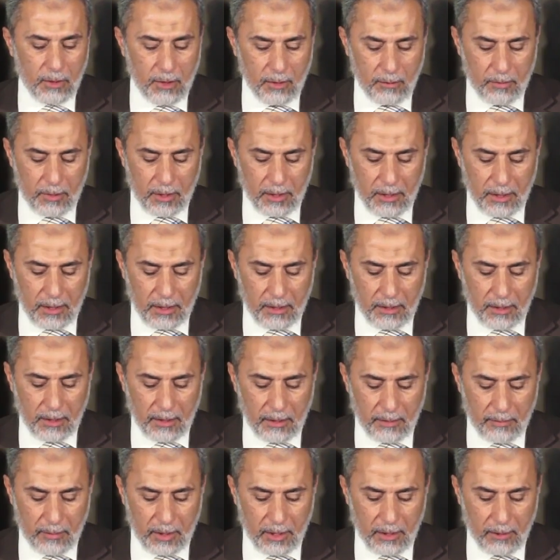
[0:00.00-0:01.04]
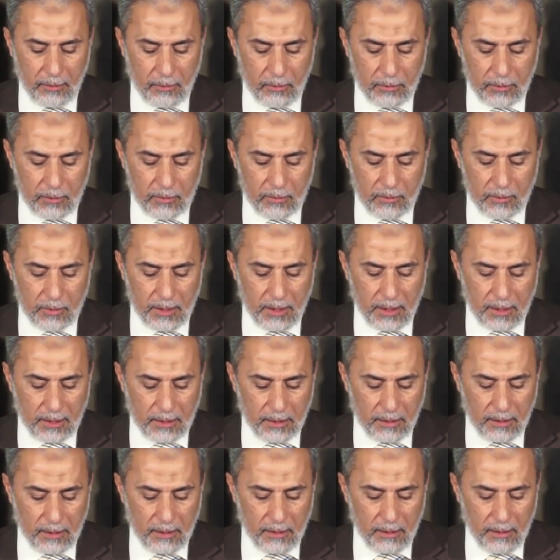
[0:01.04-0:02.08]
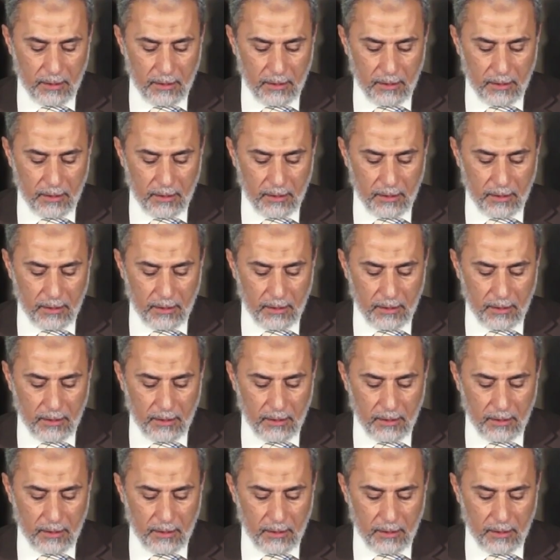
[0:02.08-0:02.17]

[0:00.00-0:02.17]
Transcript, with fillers: لبيان كمال خصوصيته